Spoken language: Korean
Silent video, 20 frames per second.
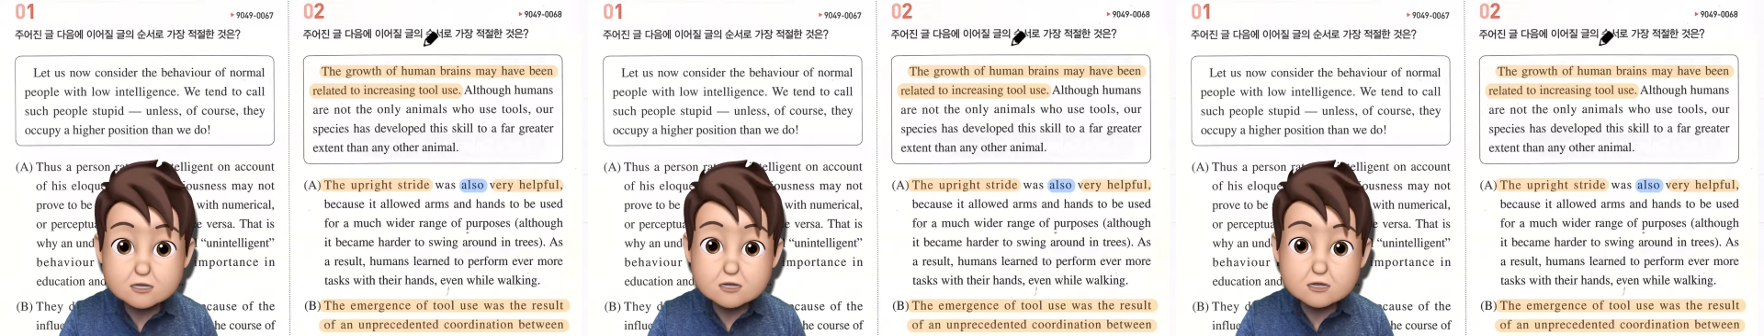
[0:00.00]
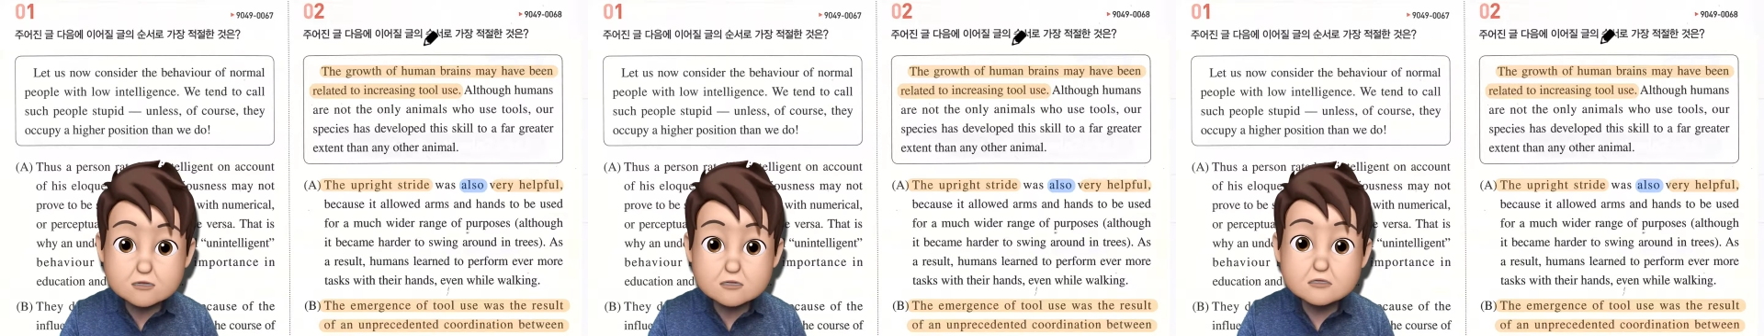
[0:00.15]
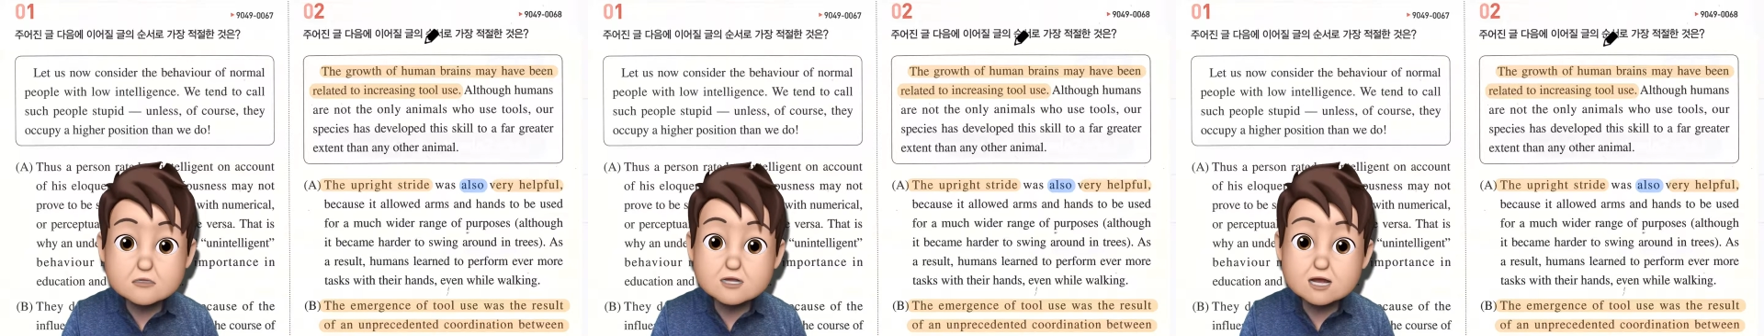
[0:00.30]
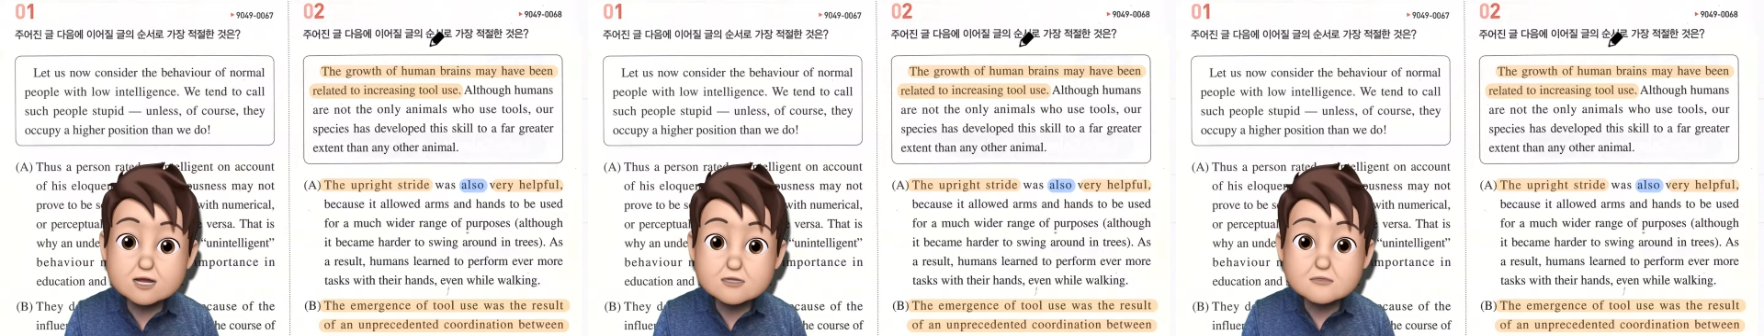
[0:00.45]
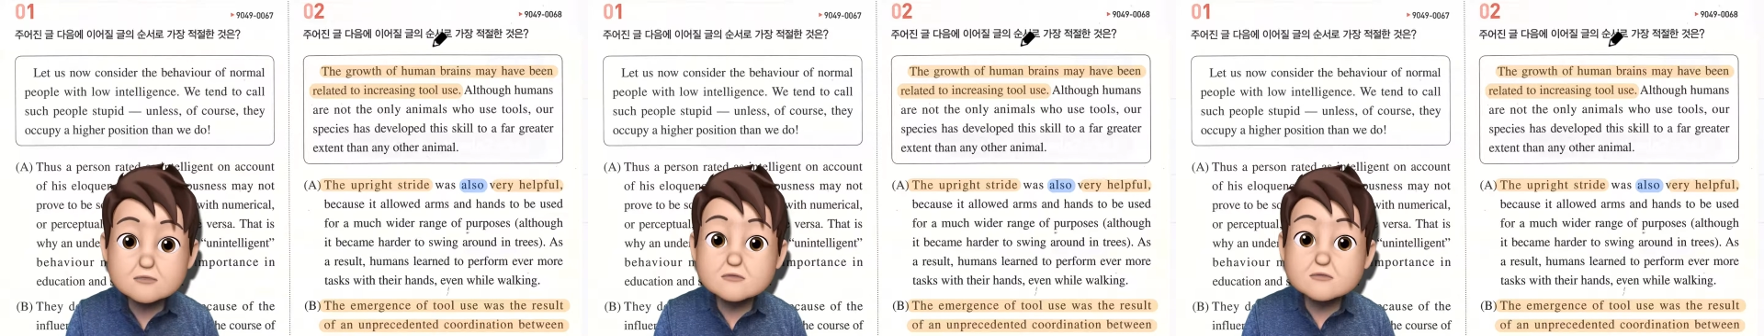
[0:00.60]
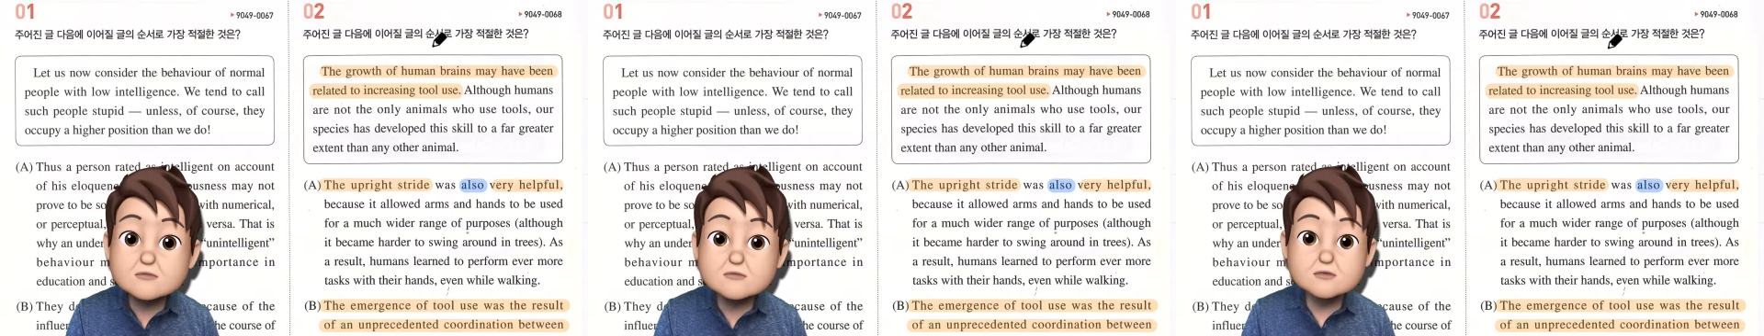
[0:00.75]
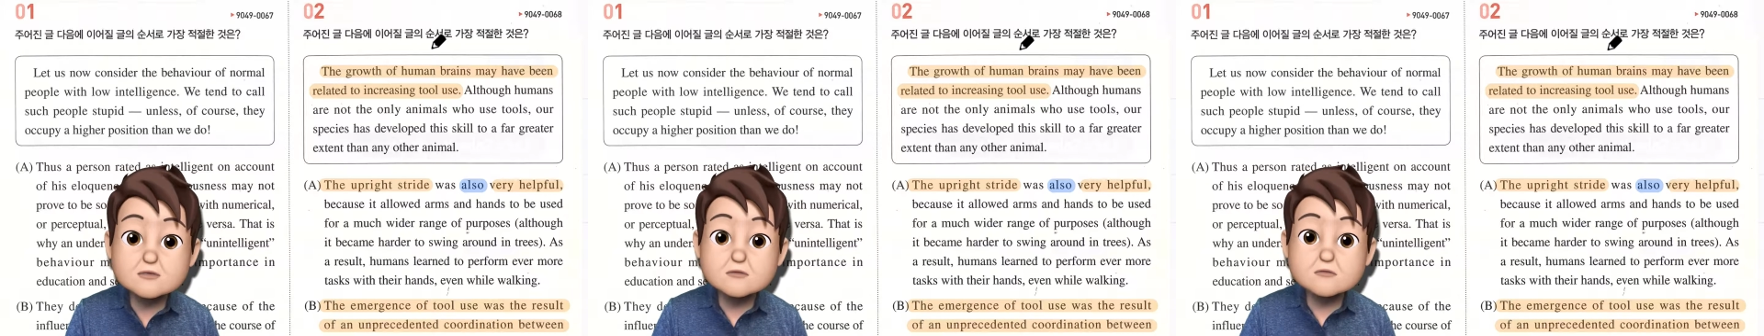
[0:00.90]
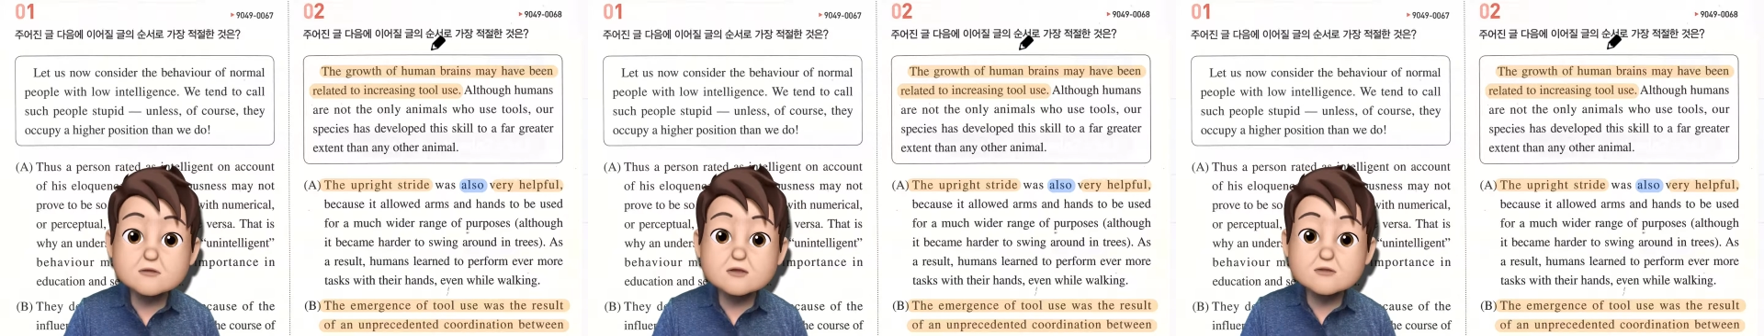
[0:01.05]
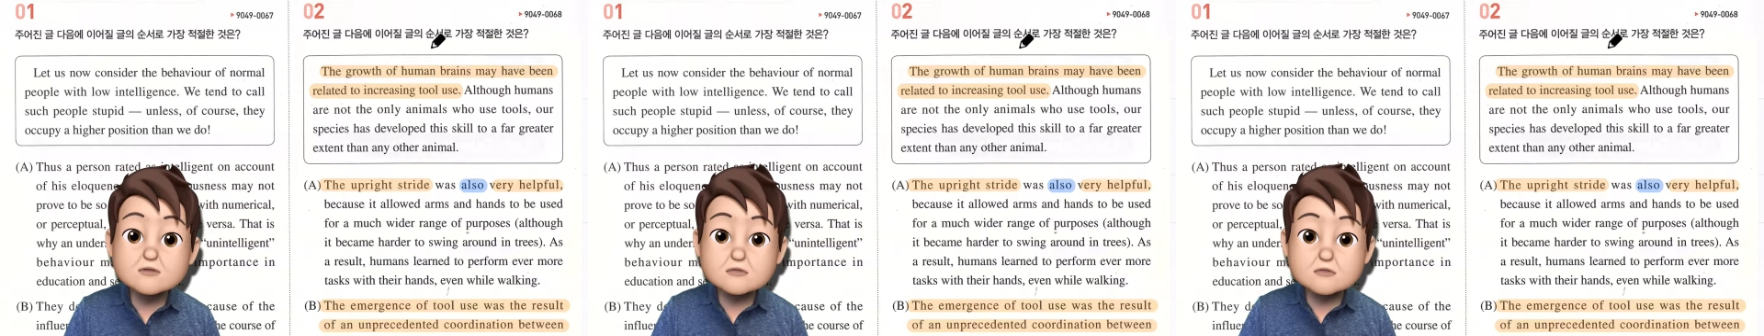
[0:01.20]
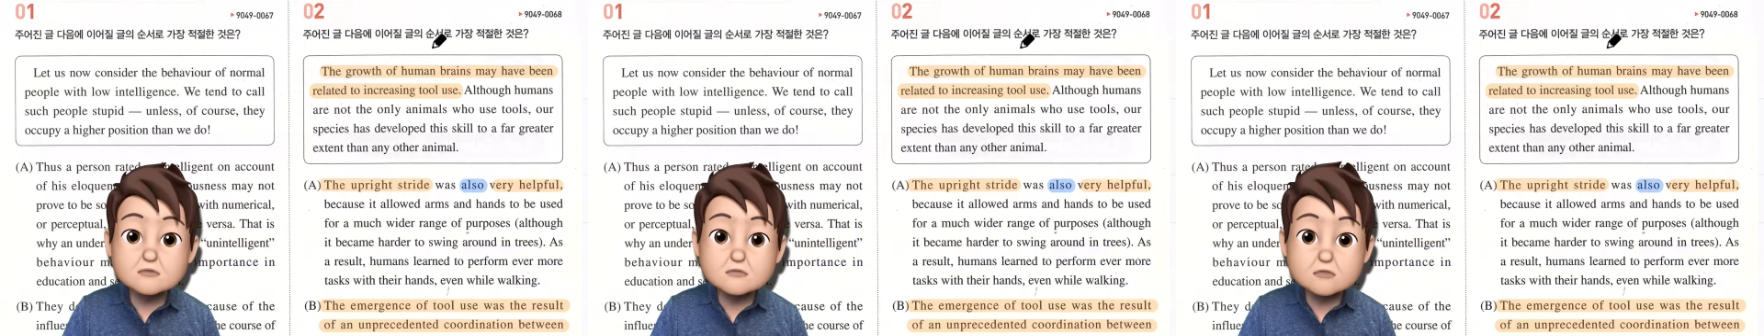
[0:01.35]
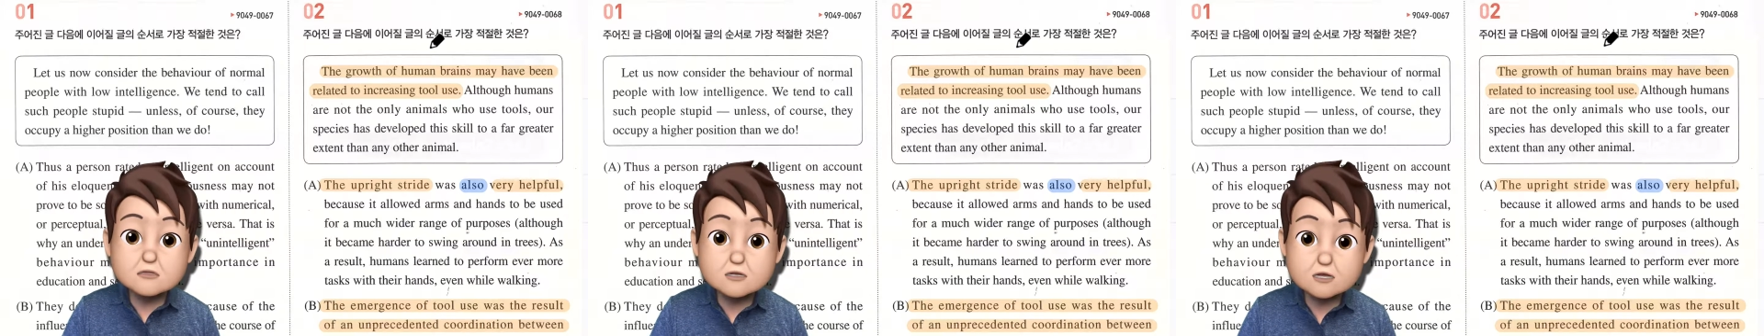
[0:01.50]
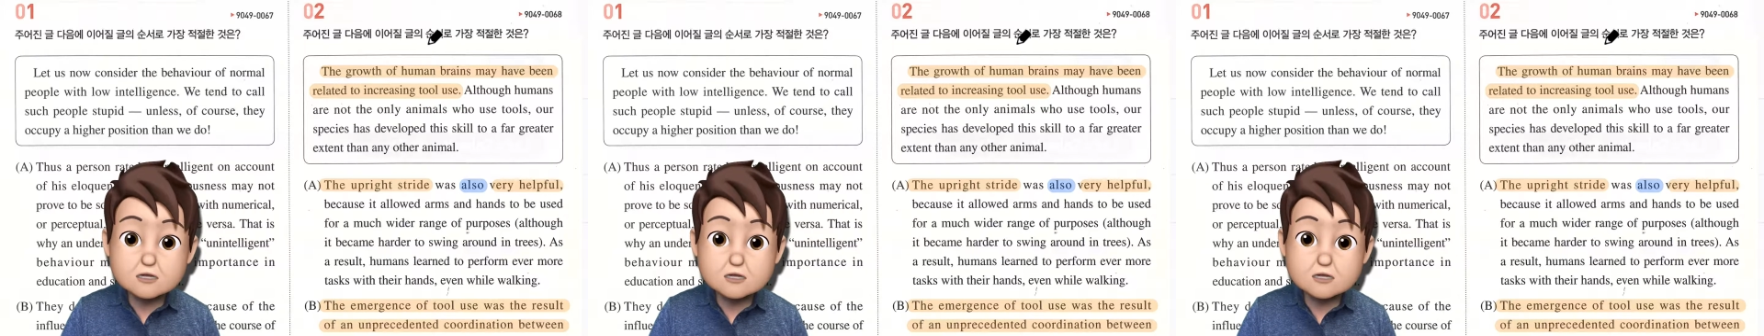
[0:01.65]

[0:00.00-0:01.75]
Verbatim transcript: 그 단서들을 이용해서